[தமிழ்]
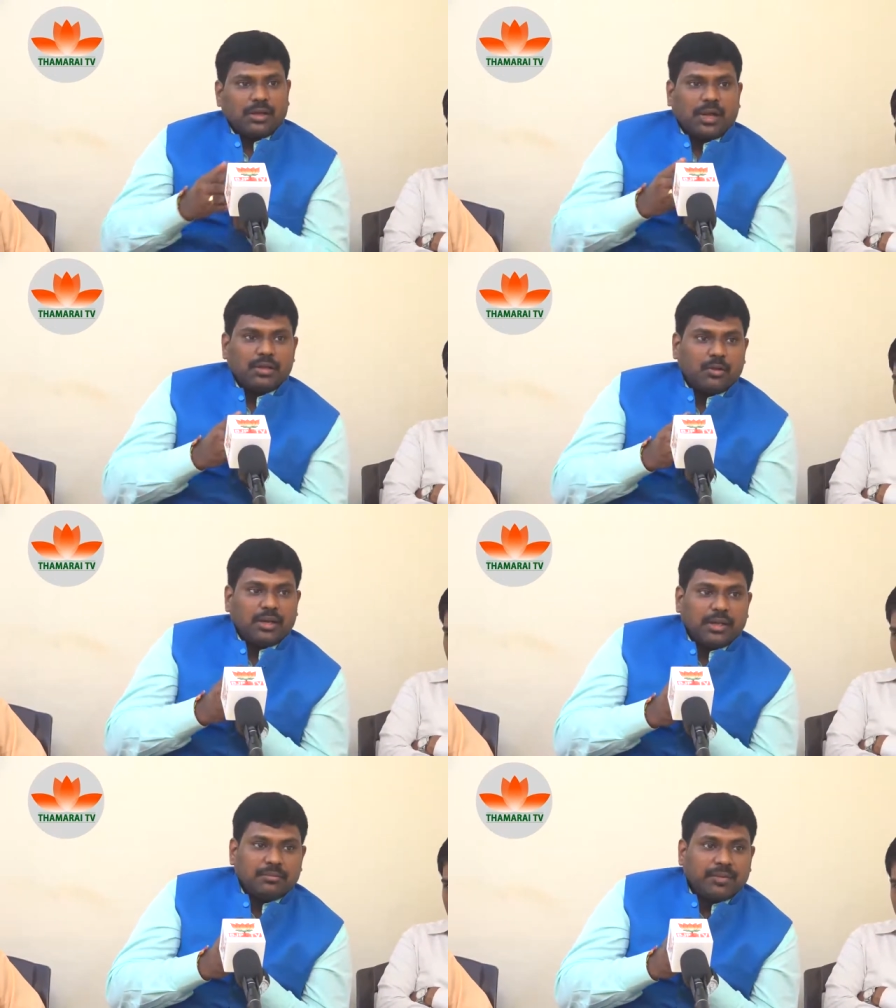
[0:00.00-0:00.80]

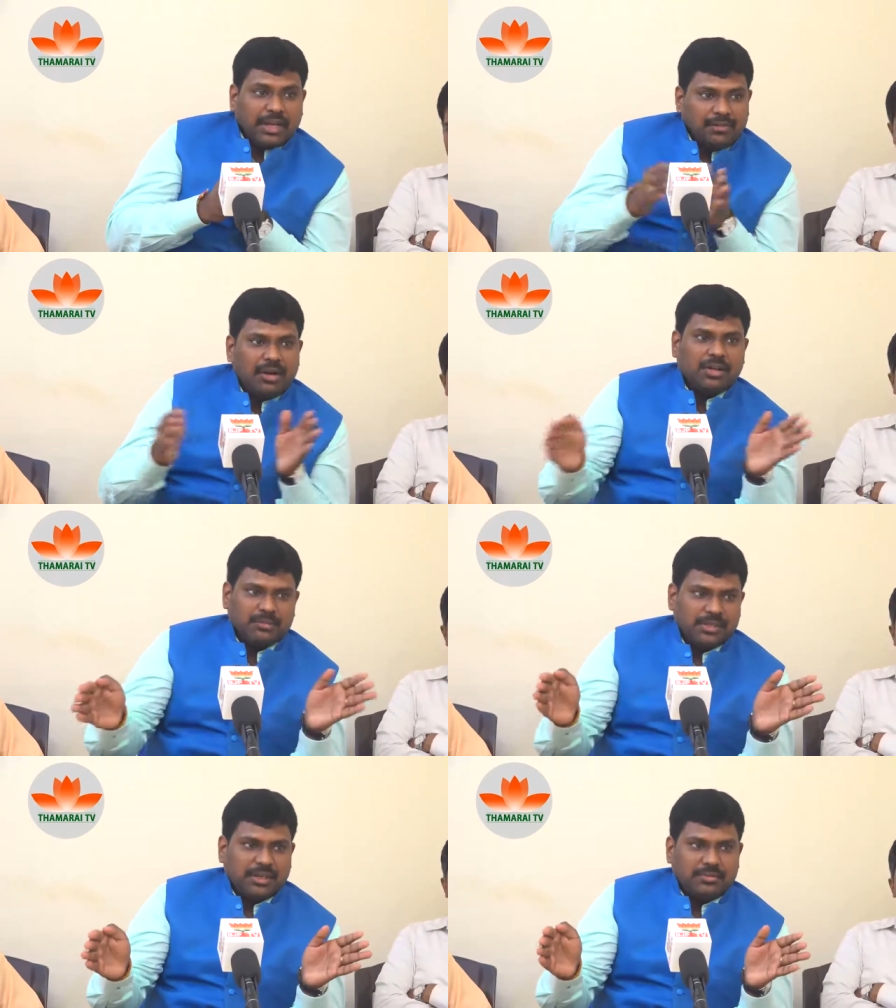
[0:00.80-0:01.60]
அதோடைய
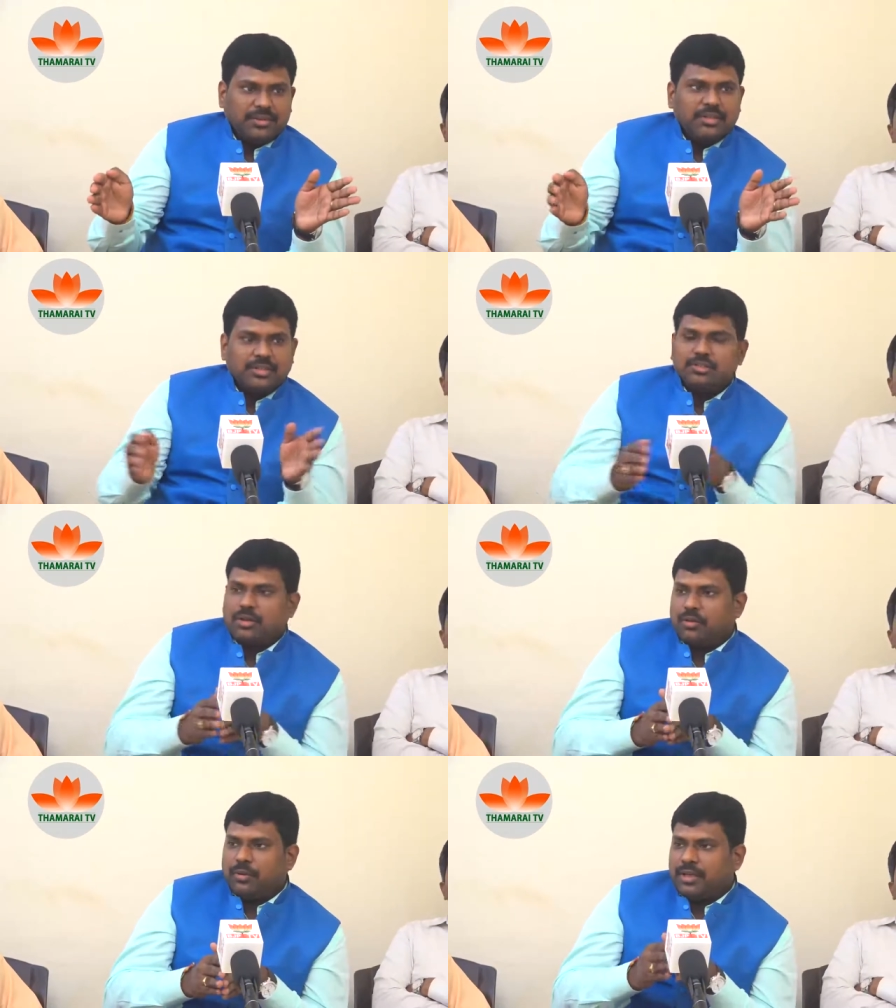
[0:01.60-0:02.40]
விரிவாக்கம் அந்த டெஃபினேஷன்
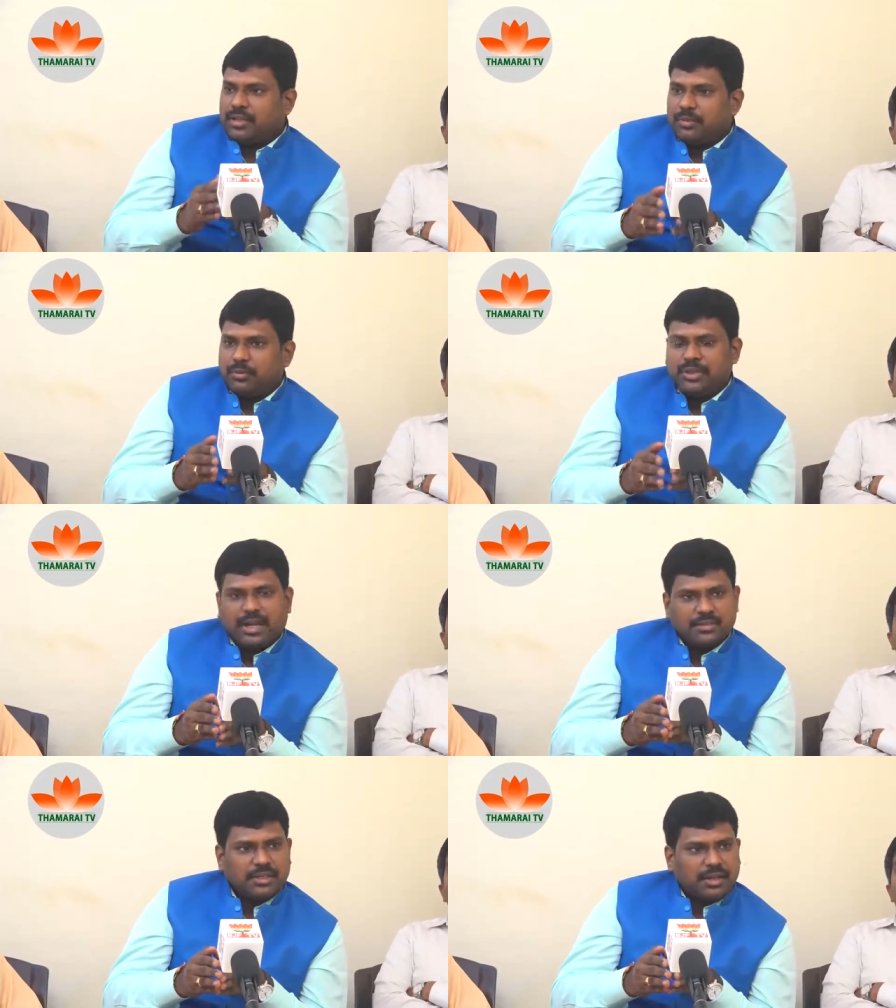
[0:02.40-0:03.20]
சொல்லக்கூடிய அந்த இன்புட்
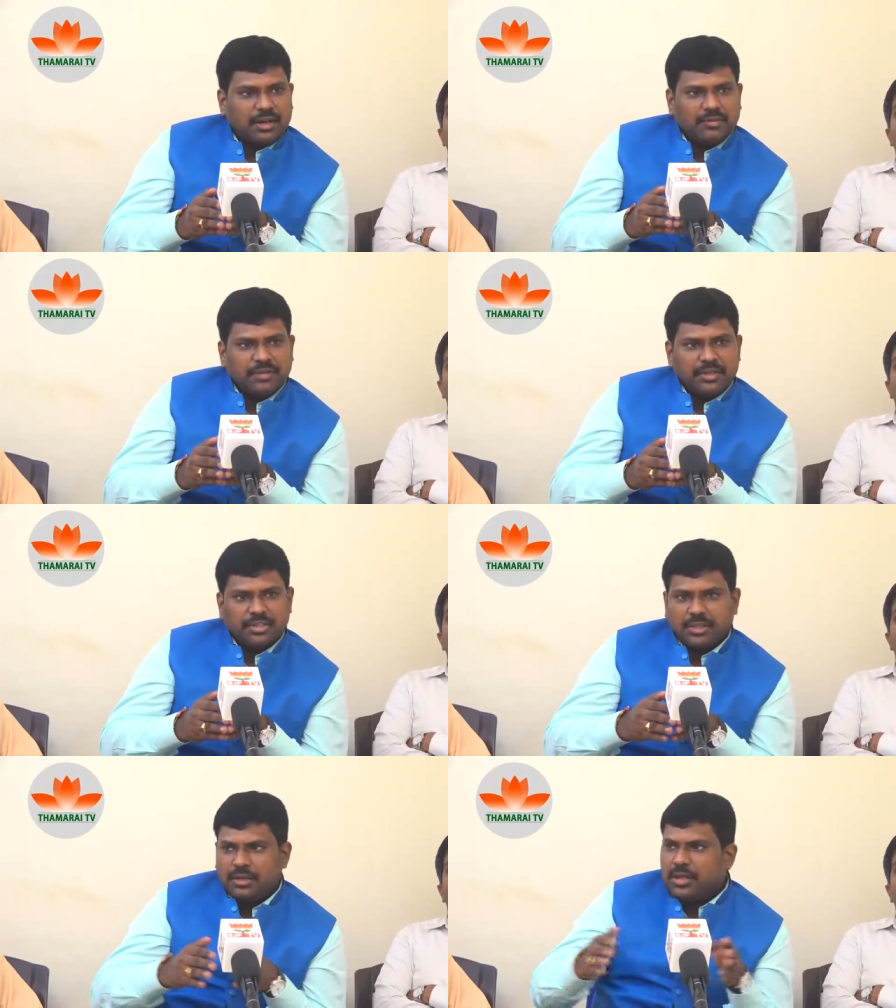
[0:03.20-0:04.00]
டேக்ஸ் ரிலேட்டான
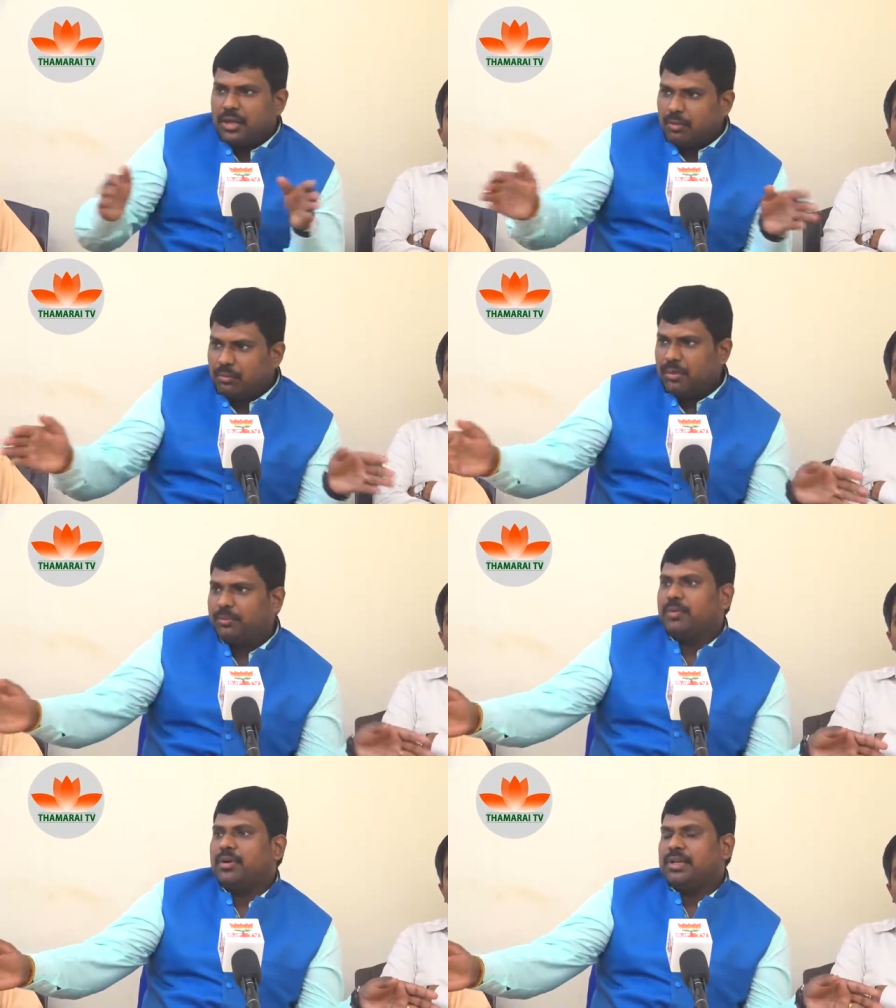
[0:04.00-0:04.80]
டெஃபினேஷன் ரொம்ப
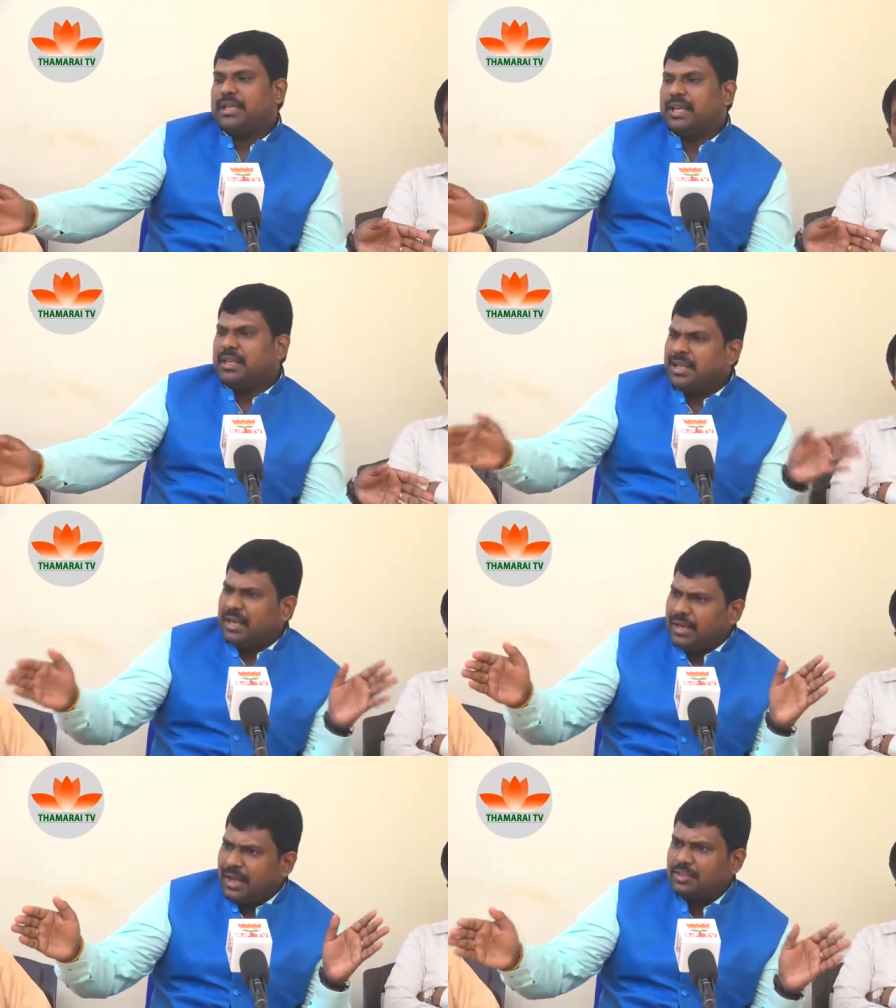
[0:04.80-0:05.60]
எந்
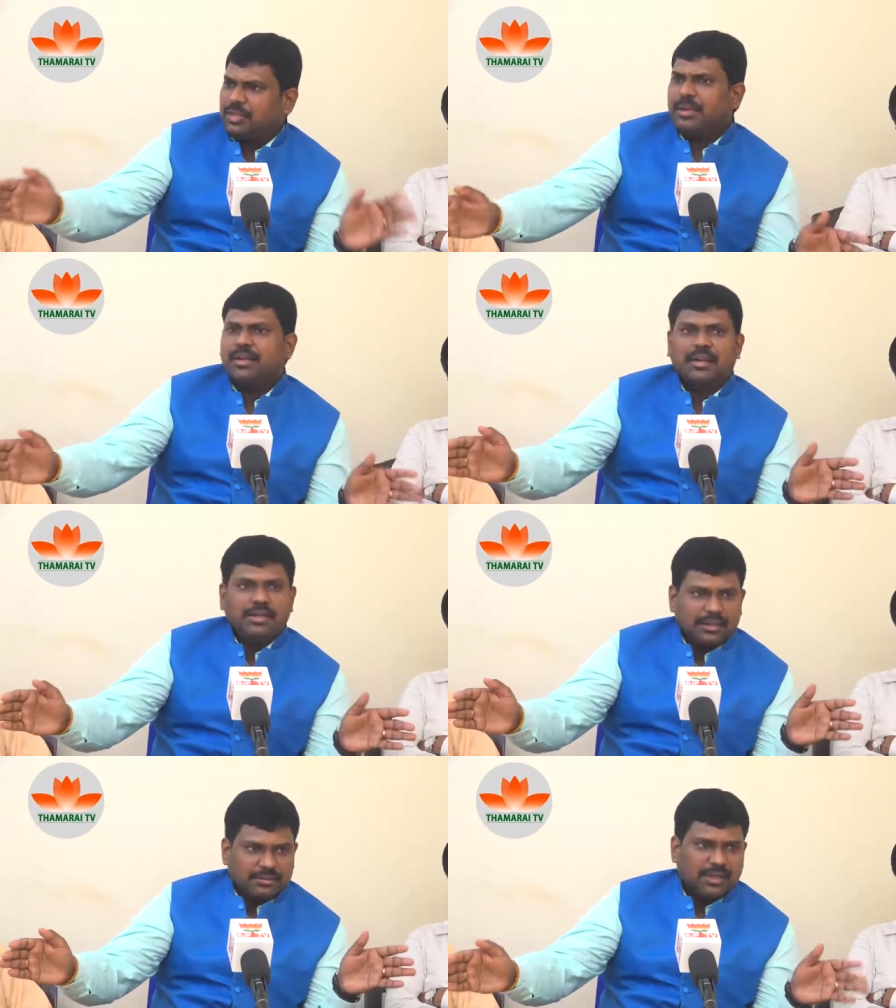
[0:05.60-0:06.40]
எல்லாத்துக்குமே
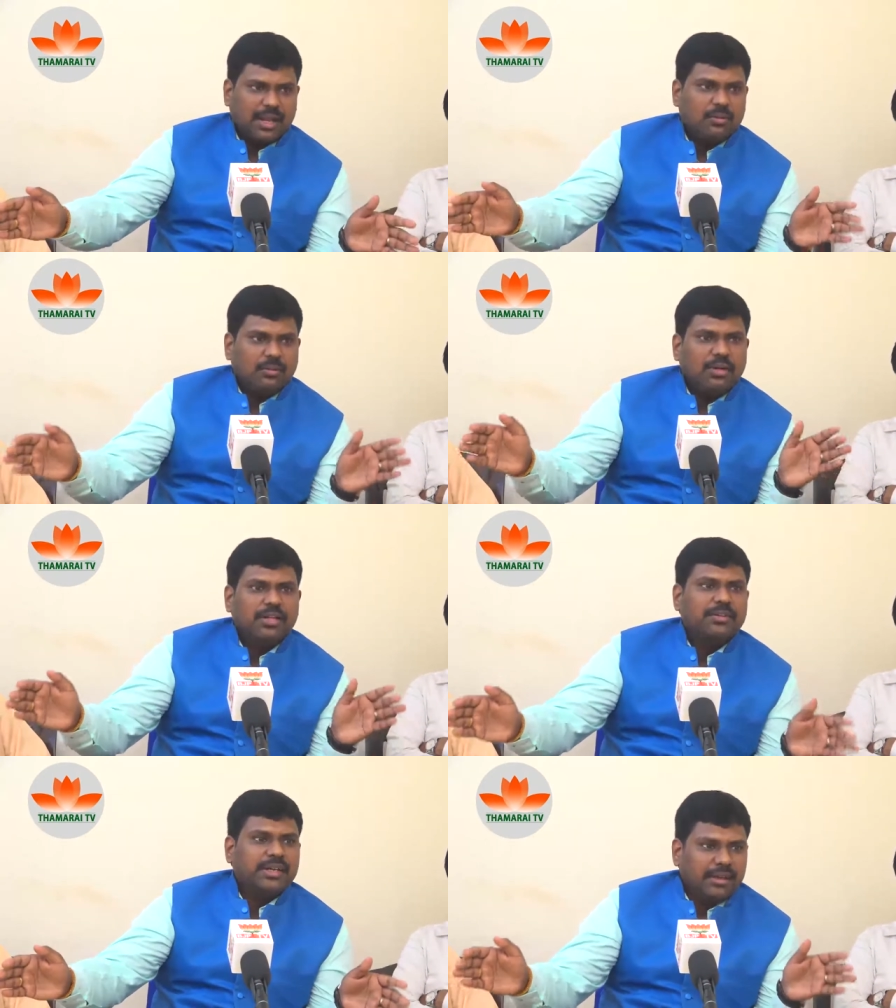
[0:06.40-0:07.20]
கிரெடிட் எடுத்துக்கலாம்
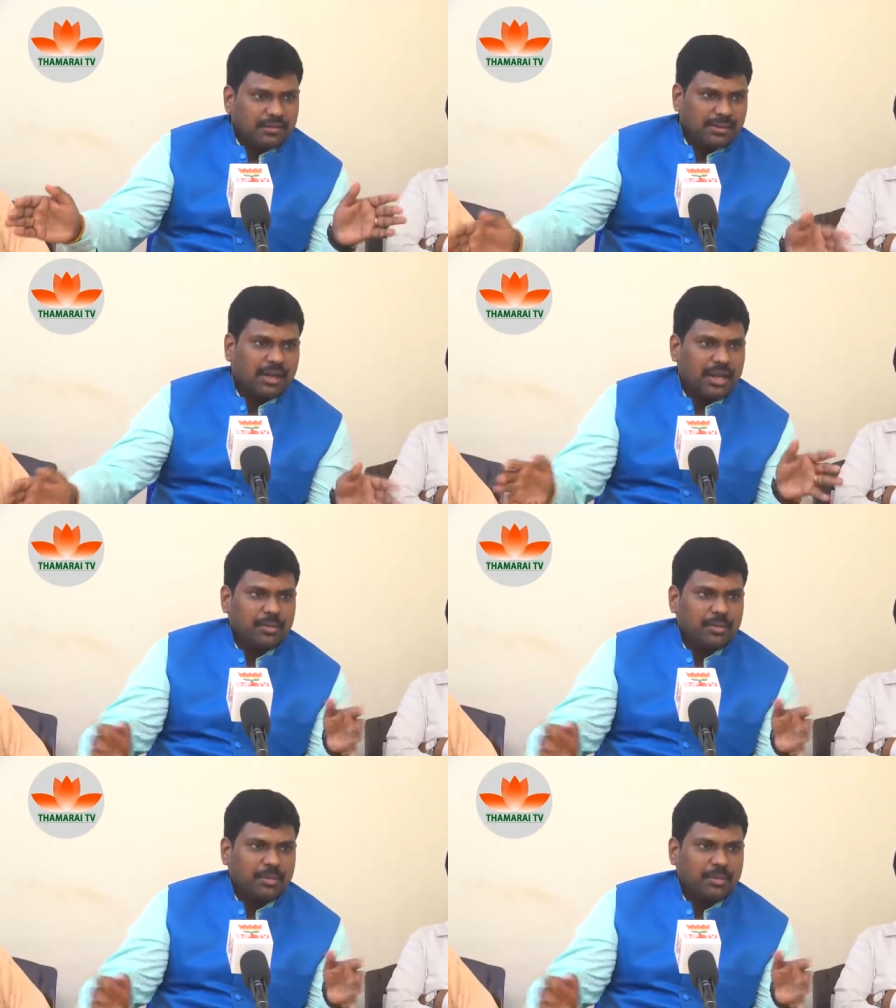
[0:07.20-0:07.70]
உள்ளிட்டு வரி எடுத்துக்கலாம்